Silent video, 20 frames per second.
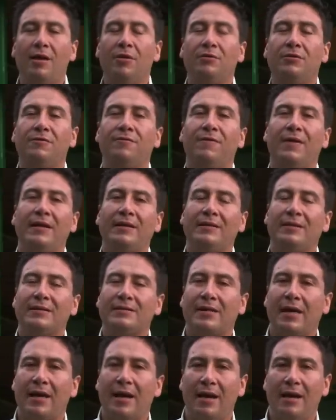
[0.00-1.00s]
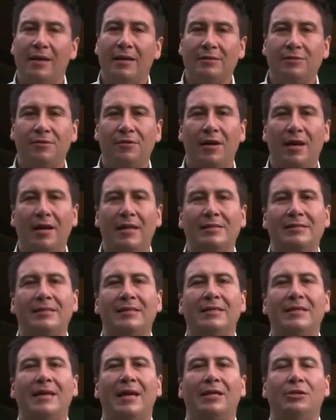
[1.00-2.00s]
en los diferentes canales nacionales
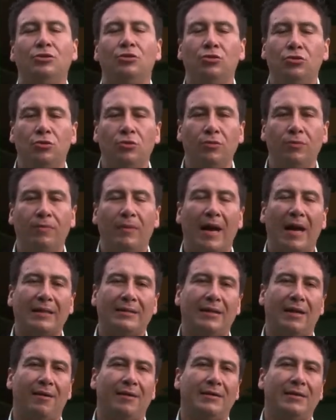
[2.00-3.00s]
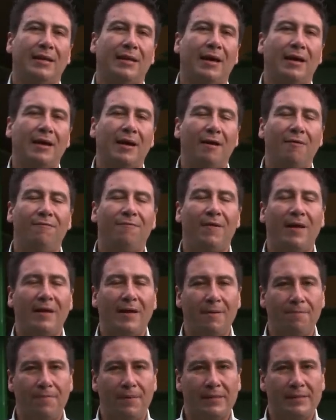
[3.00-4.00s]
y en YouTube a través de Canal Frey
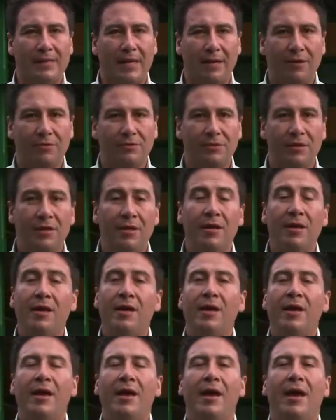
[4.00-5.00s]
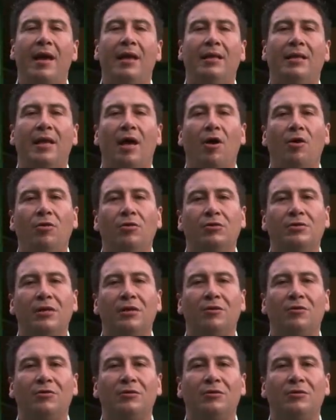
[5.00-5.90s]
Empresarios. El día de hoy nos